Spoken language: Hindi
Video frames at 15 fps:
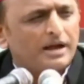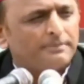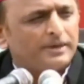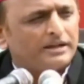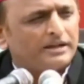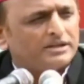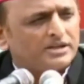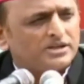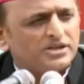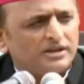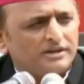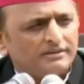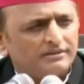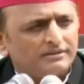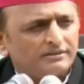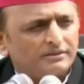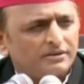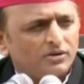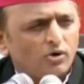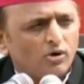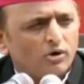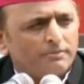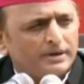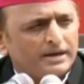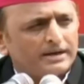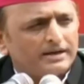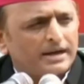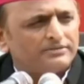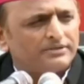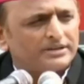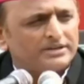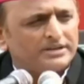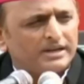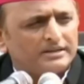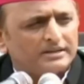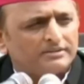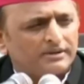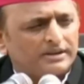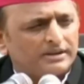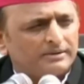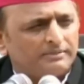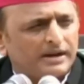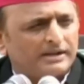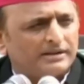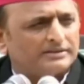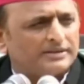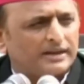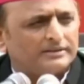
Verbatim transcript: आप याद कीजिए ओम प्रकाश राजभर जी आज समाजवादी पार्टी के